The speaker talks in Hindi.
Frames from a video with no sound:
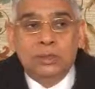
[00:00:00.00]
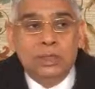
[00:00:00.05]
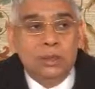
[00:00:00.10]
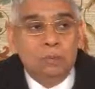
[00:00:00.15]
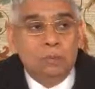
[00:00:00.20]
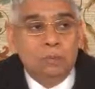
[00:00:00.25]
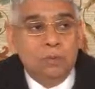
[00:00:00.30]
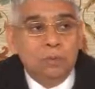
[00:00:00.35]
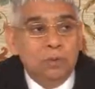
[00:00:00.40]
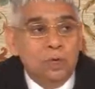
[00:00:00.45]

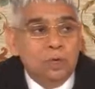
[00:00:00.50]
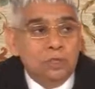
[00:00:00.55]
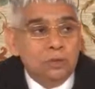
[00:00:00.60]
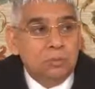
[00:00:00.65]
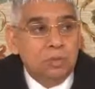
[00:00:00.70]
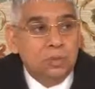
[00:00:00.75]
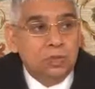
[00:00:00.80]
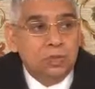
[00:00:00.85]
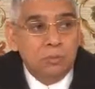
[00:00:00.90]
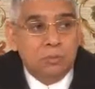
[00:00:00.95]
ये
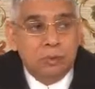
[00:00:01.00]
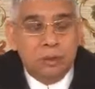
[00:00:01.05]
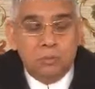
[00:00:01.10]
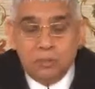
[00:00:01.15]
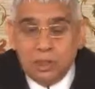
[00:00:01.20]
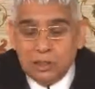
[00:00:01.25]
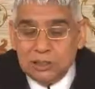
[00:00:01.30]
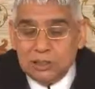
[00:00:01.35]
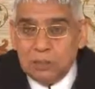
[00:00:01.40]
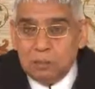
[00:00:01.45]
परमात्मा की
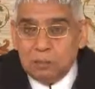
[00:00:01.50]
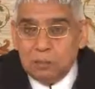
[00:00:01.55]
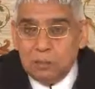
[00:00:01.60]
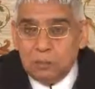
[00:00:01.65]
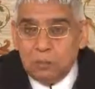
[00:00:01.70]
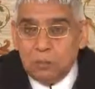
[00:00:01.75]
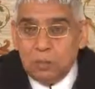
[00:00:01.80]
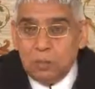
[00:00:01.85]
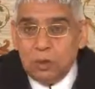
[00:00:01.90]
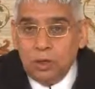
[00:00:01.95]
महिमा से
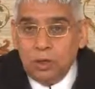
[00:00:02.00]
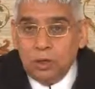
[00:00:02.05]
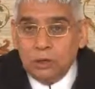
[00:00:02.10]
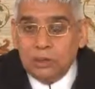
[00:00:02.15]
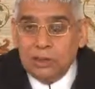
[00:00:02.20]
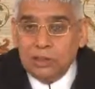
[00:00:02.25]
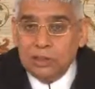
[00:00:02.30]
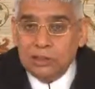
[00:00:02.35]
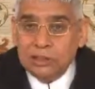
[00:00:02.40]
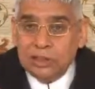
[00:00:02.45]
परिपूर्ण है
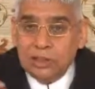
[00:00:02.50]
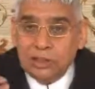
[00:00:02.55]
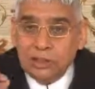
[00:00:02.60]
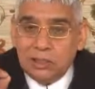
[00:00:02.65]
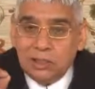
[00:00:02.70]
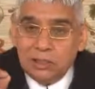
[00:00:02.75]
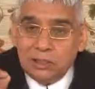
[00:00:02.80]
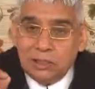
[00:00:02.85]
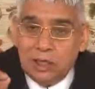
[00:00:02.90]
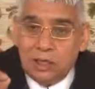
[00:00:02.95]

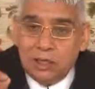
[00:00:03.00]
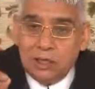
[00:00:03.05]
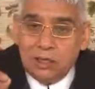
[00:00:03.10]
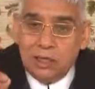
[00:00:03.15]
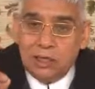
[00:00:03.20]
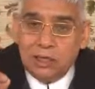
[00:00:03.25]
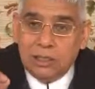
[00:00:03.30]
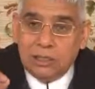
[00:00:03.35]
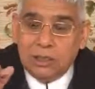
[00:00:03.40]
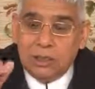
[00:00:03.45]
संस्कृत के जान
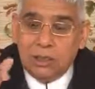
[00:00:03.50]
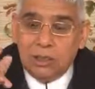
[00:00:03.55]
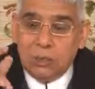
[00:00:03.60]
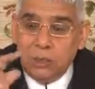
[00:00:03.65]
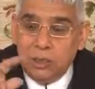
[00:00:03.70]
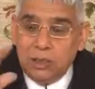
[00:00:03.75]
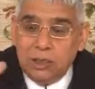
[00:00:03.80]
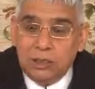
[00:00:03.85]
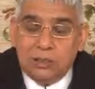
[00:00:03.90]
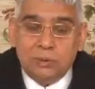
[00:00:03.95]
लेने से
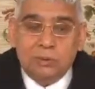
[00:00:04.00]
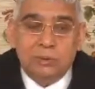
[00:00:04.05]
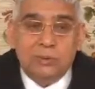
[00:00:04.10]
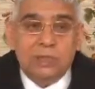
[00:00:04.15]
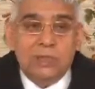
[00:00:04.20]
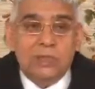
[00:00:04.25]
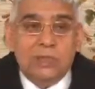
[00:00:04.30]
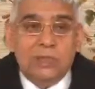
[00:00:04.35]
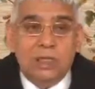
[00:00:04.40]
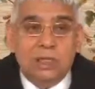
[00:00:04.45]
कोई नहीं
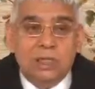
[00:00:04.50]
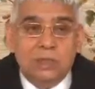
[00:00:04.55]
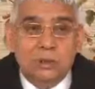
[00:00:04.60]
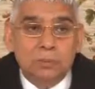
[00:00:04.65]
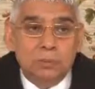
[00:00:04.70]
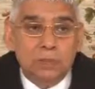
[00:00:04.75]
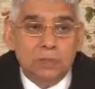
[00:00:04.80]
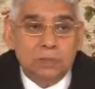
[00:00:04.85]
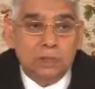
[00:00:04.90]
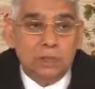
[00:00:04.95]
समझ सकता
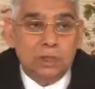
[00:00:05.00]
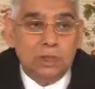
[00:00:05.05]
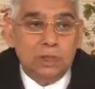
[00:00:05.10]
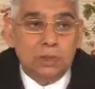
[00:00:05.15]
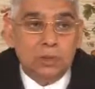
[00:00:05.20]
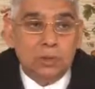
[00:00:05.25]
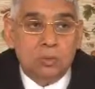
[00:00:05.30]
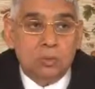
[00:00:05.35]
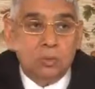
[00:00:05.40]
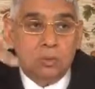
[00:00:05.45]
जब तक कि
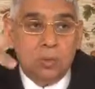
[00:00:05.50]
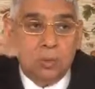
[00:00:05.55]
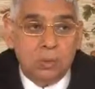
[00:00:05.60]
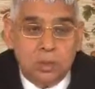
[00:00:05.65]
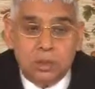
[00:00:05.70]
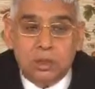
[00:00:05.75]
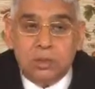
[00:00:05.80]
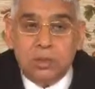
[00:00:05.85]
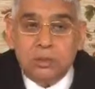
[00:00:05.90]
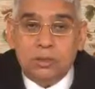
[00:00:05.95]
एक
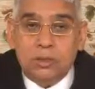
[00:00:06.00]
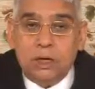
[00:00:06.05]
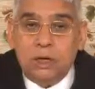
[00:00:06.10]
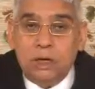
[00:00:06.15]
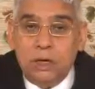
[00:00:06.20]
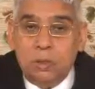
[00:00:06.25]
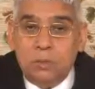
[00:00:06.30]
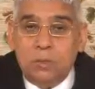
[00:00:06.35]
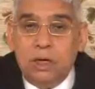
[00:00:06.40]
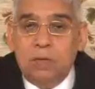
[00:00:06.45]
मौखिक कथा
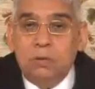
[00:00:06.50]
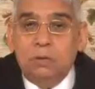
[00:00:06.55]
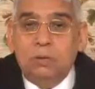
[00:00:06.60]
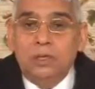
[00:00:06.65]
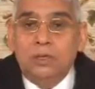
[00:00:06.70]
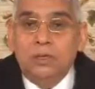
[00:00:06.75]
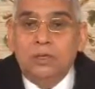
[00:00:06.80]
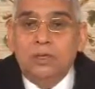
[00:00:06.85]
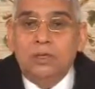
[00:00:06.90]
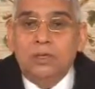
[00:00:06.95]
रामायण
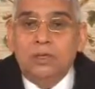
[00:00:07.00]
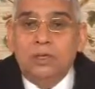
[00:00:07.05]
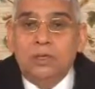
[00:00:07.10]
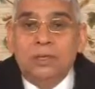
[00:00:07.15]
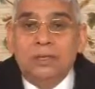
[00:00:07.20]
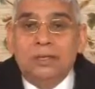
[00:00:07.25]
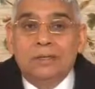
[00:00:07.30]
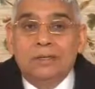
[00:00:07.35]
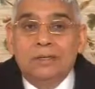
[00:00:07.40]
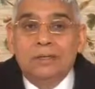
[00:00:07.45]
वाली की
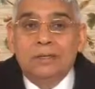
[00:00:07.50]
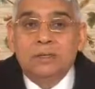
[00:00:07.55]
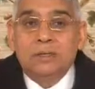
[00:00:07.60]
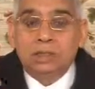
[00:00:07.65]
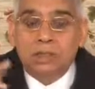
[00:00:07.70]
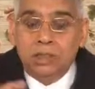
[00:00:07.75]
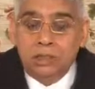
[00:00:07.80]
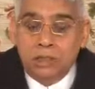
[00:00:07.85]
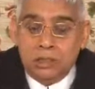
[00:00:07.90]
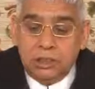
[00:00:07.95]
तरह
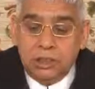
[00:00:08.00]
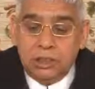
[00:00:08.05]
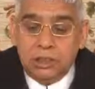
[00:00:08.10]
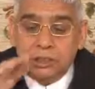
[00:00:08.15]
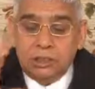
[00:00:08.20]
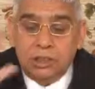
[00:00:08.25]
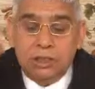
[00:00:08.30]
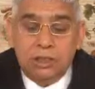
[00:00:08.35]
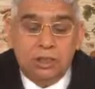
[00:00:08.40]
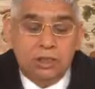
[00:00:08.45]
सृष्टि
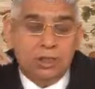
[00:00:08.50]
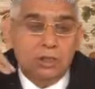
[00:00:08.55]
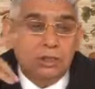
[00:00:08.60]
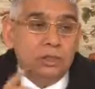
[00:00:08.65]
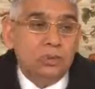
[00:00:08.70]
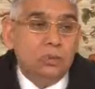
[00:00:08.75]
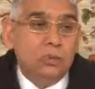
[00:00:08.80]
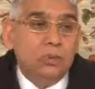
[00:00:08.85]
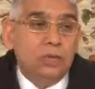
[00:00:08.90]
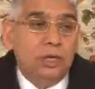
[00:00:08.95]
रचना का
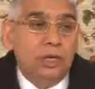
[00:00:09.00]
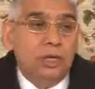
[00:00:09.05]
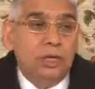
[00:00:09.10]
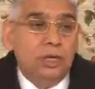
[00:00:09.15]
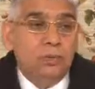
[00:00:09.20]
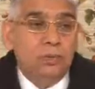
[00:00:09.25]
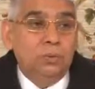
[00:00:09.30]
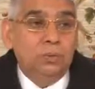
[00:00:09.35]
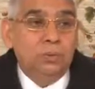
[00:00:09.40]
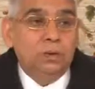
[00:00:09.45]
जिसको ज्ञान
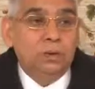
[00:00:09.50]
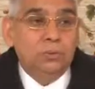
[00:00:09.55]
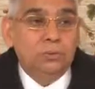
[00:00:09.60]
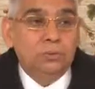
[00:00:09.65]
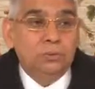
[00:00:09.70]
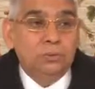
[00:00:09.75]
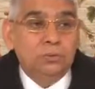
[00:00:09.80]
नहीं होगा